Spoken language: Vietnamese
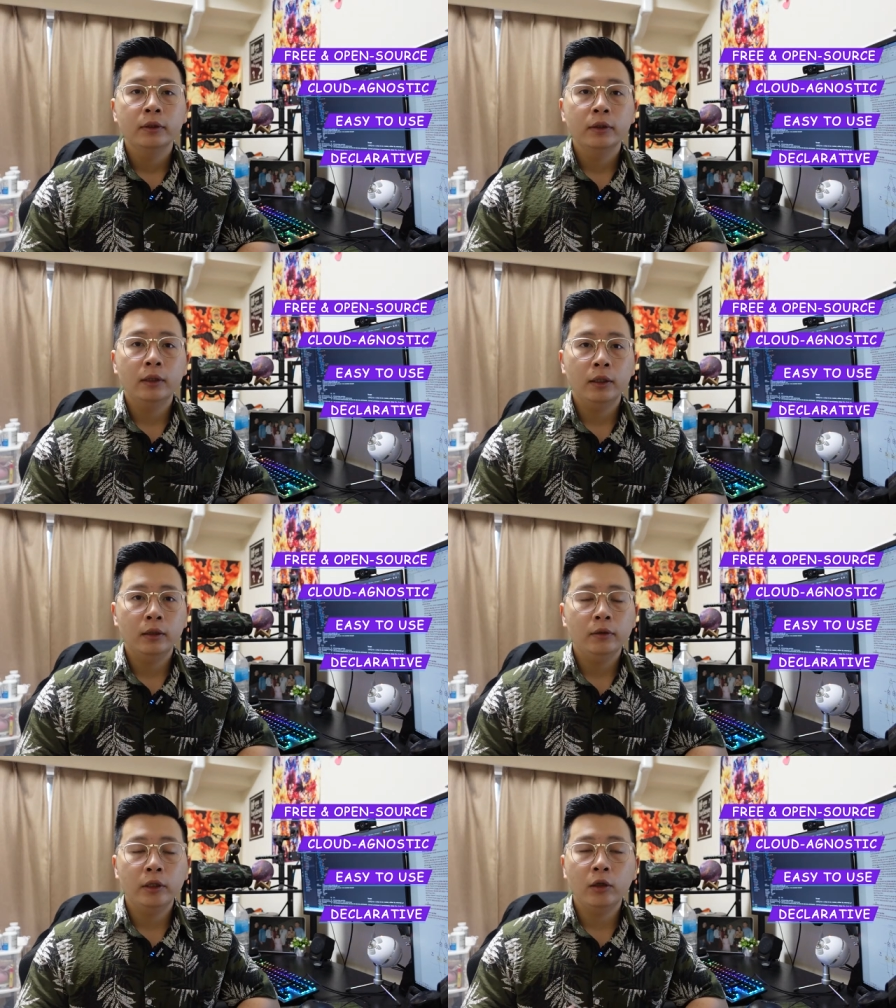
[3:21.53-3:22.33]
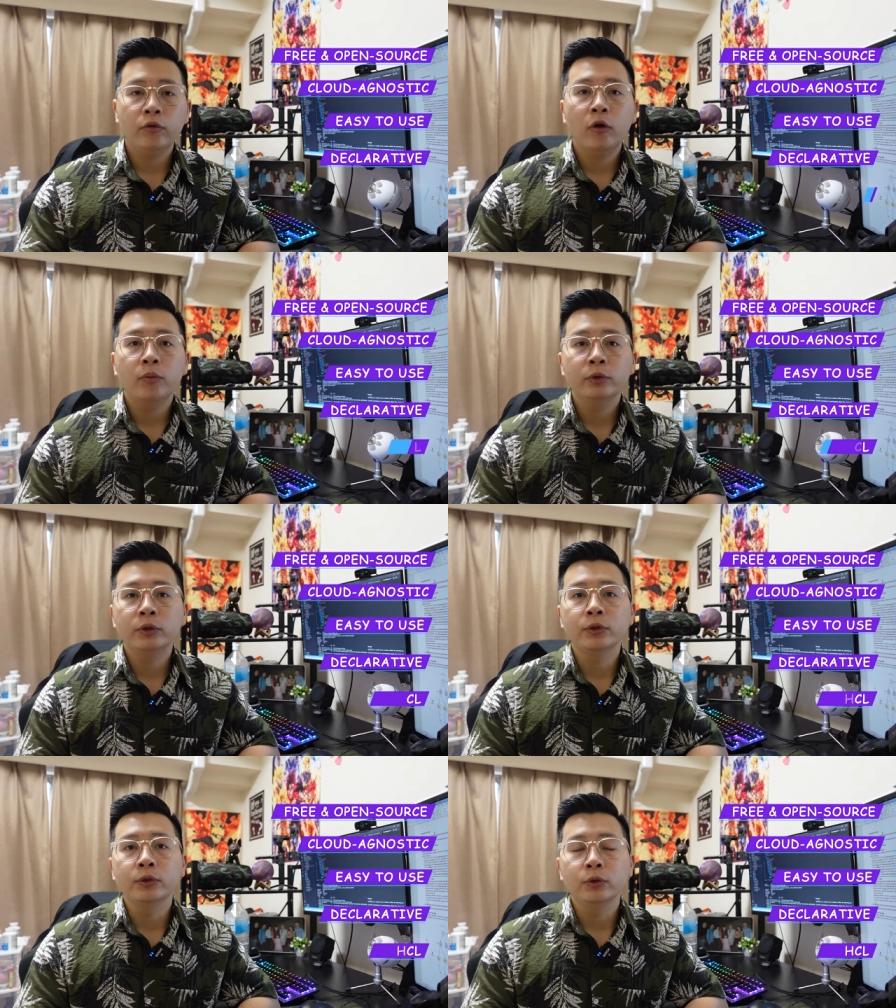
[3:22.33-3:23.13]
là Terraform
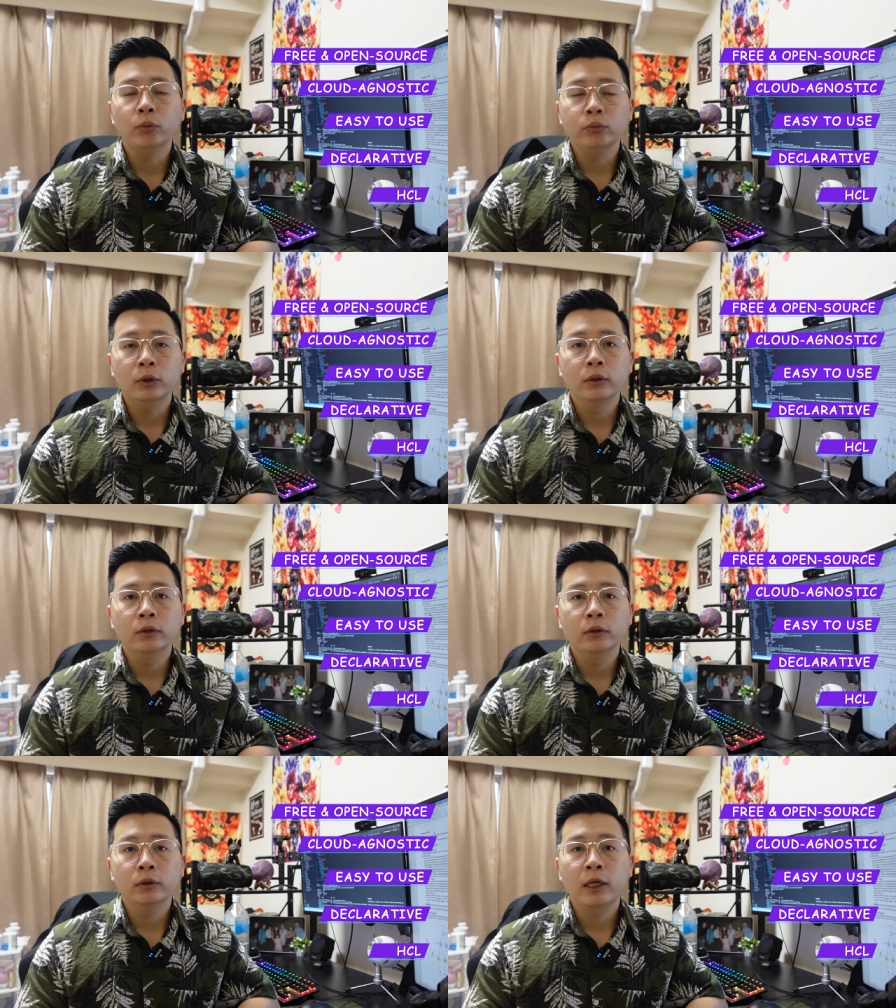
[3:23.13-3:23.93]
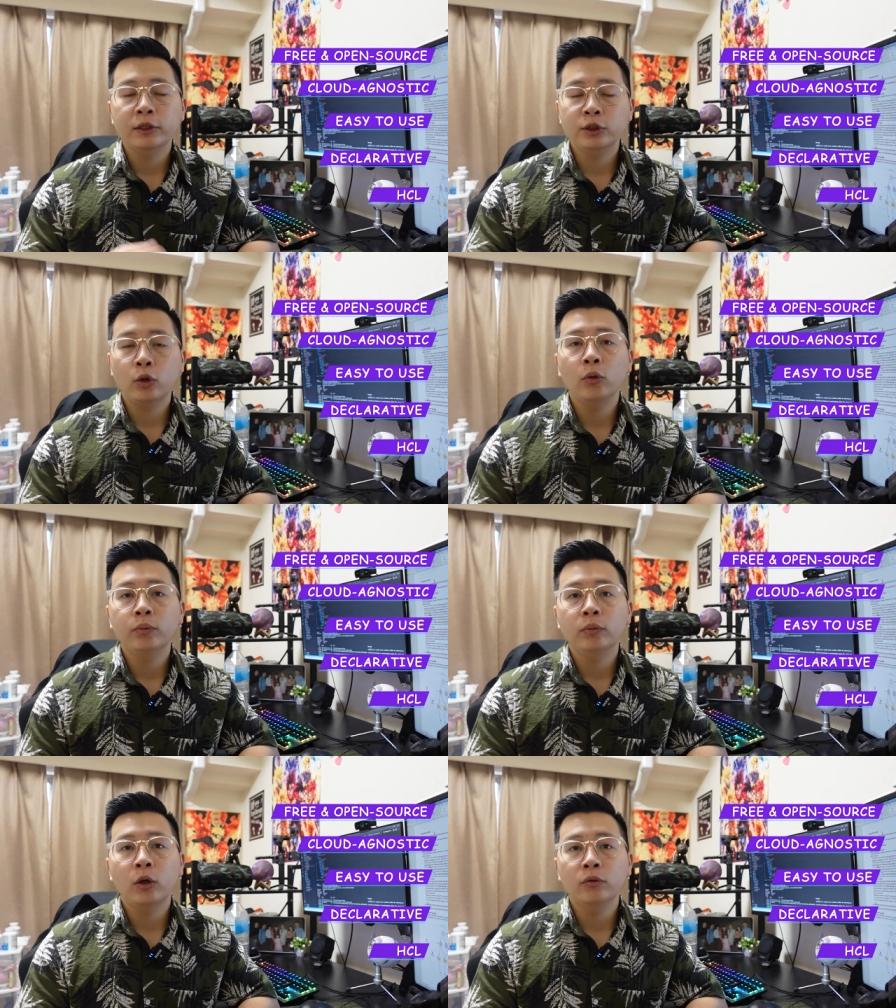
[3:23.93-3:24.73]
sử dụng uh, Hashicorp
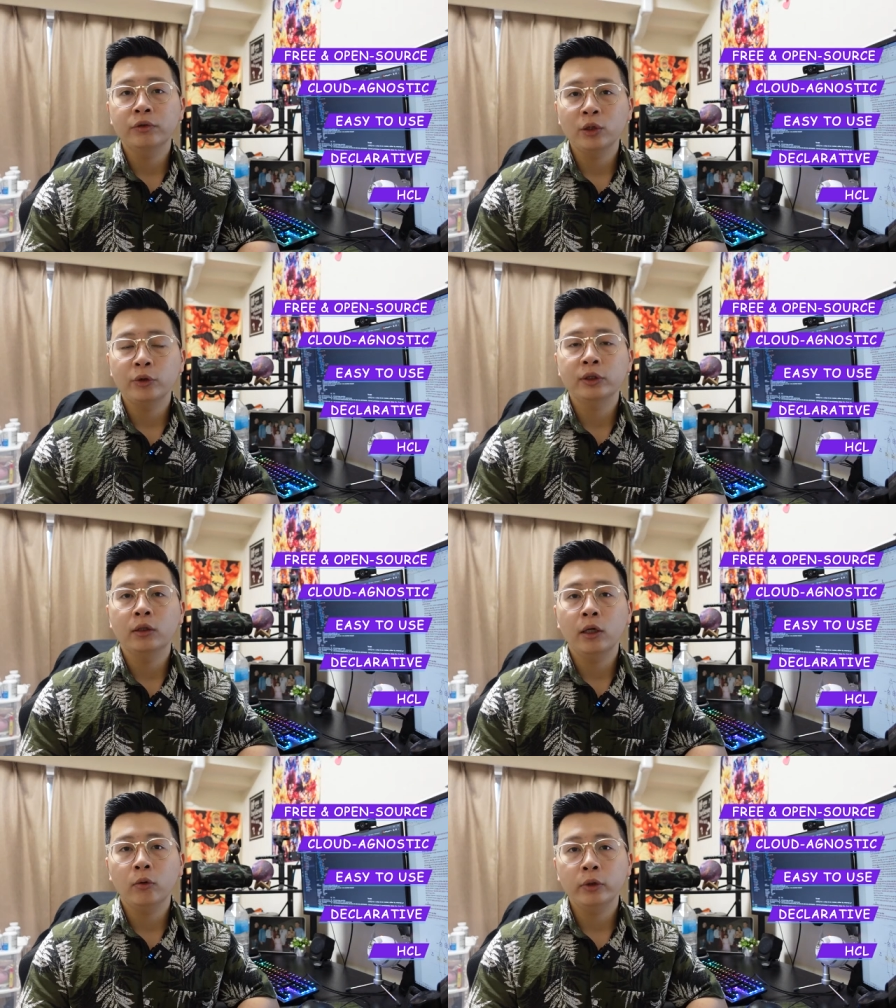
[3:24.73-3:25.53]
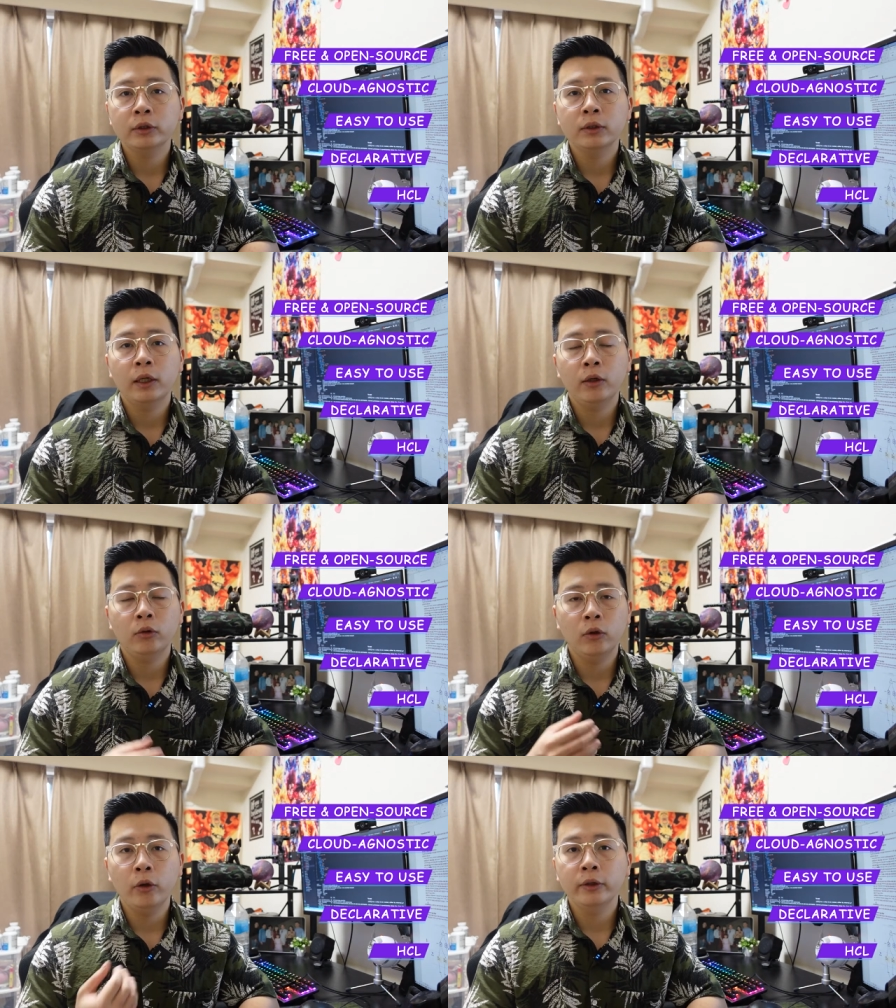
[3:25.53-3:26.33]
Configuration Language hay
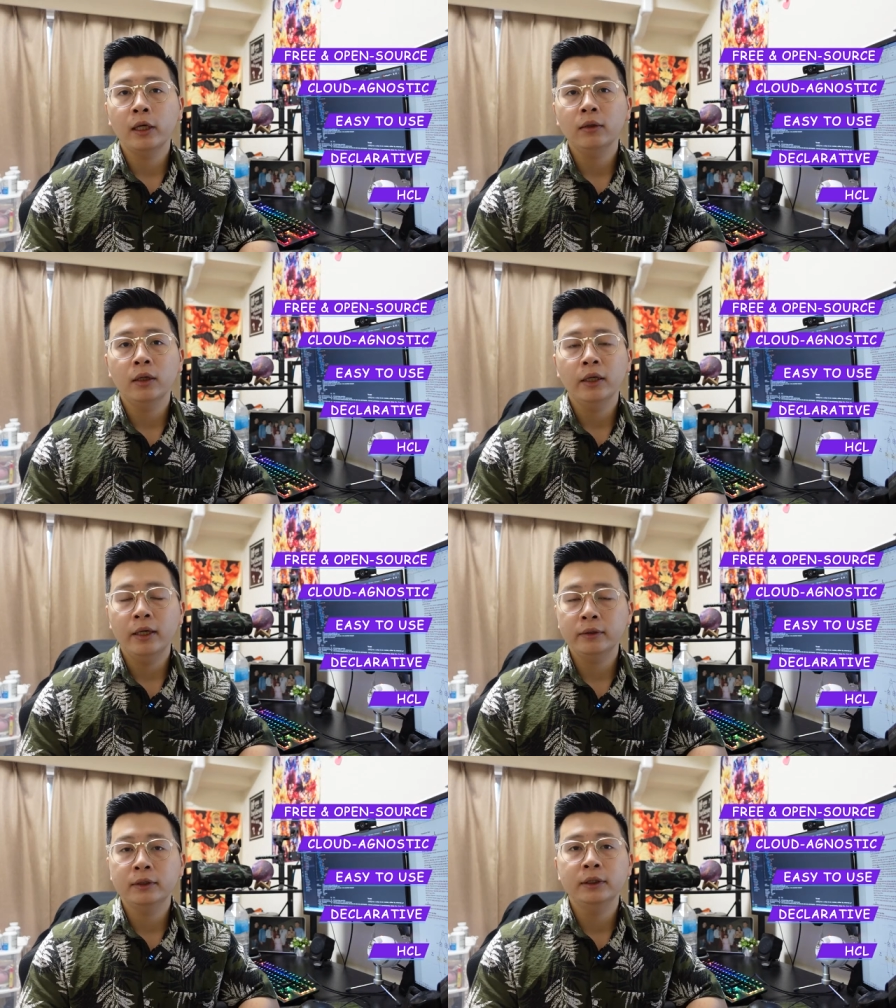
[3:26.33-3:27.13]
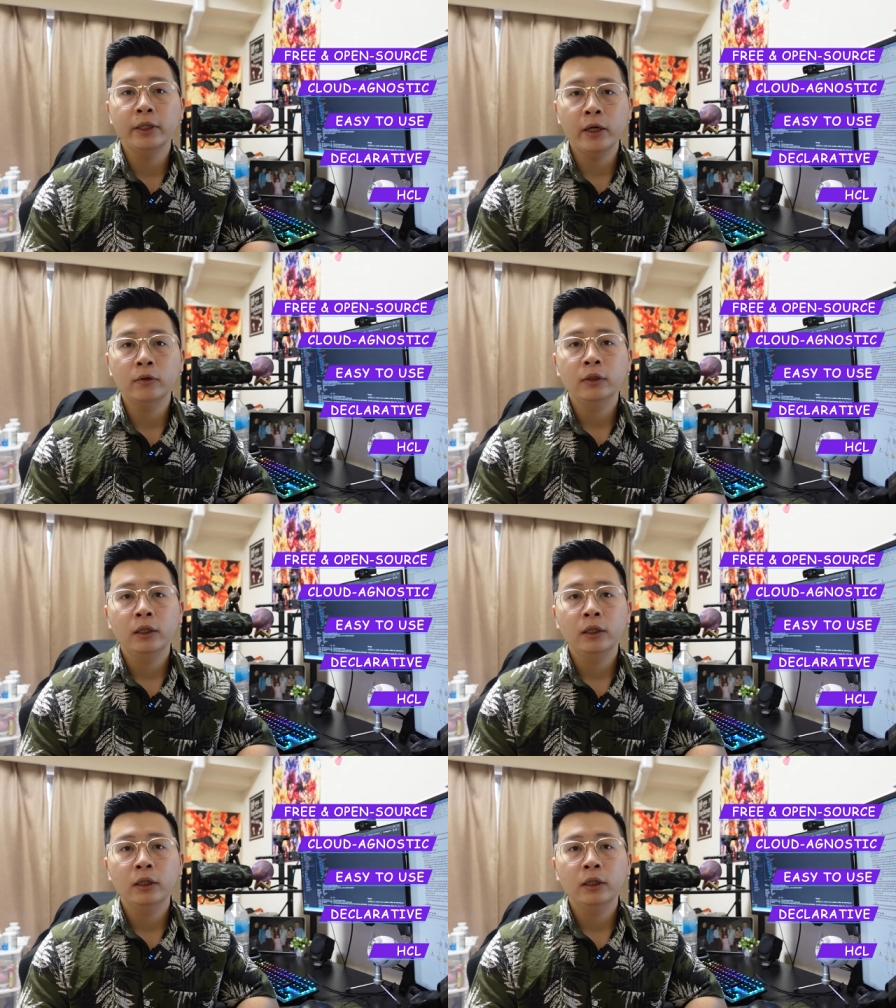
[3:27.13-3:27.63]
còn gọi tắt là HCL